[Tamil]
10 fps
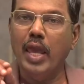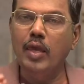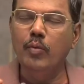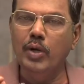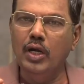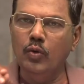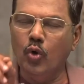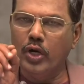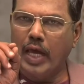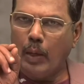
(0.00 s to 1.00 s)
பைபிள்
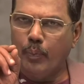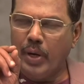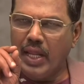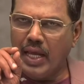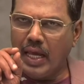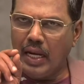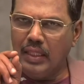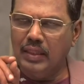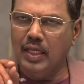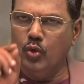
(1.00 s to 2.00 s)
ஒரு கற்பனை
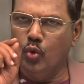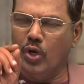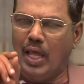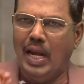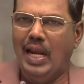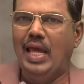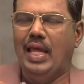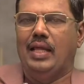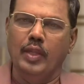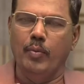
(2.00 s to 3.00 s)
கலந்த நூல் அல்ல
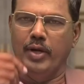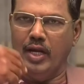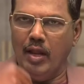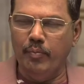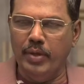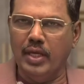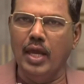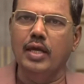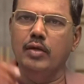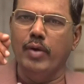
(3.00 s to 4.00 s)
நம்முடைய
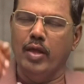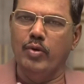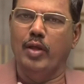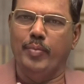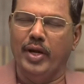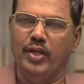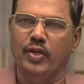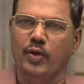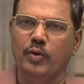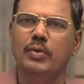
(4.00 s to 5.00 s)
நம்பிக்கைக்கு பைபிளை
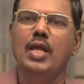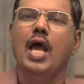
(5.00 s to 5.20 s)
படிக்கிறோம்